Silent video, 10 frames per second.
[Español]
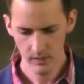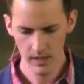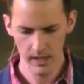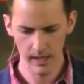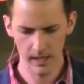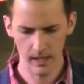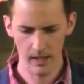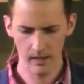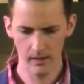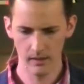
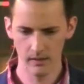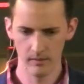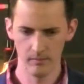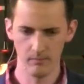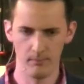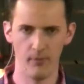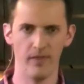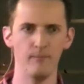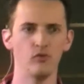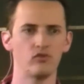Eh,
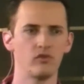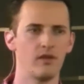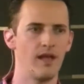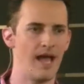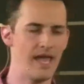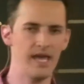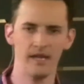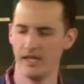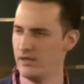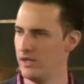podemos
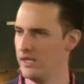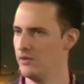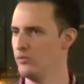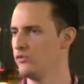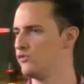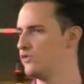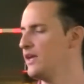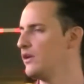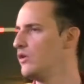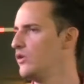caer en, un
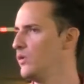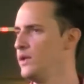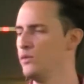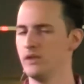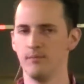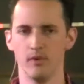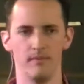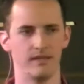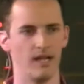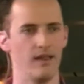ciclo o en un tipo de
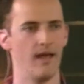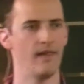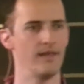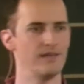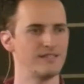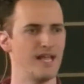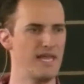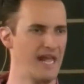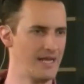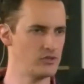mentalidad es la
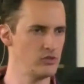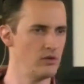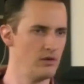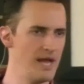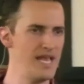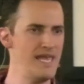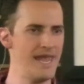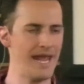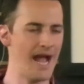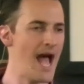negación, el
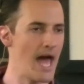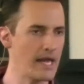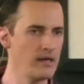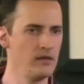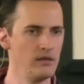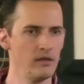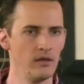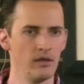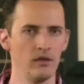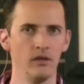negar
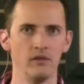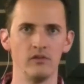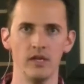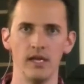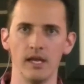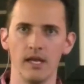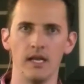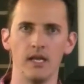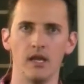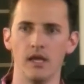¿sí?
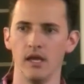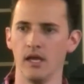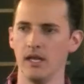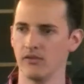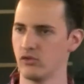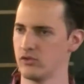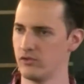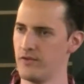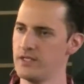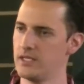las cosas
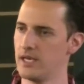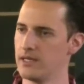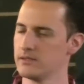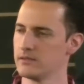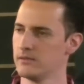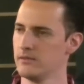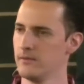físicas.